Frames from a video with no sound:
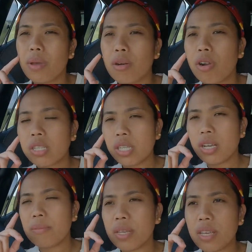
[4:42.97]
Meron
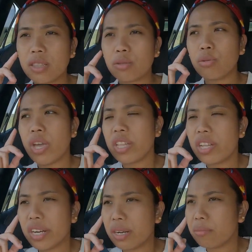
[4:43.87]
kasi kami get
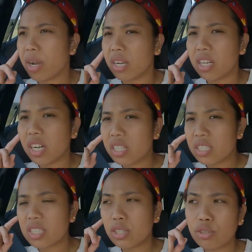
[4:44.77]
together ng mga
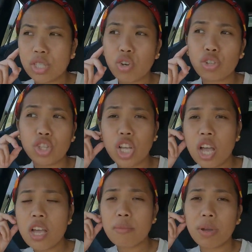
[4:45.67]
girls dito sa
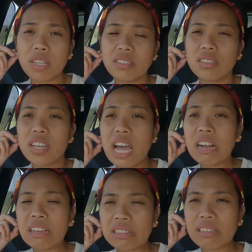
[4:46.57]
Kotka.
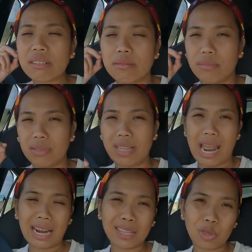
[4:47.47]
Magdadagat.
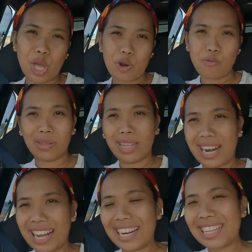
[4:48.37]
Dadagat. Eh, ano
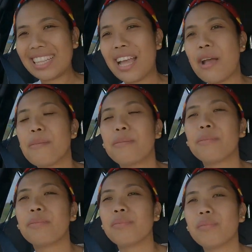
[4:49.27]
magdadagat?
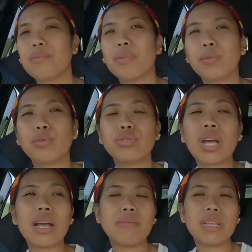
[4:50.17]

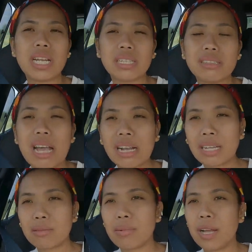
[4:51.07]
punta kami ng
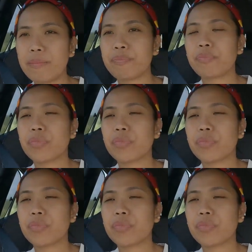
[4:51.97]
dagat ba.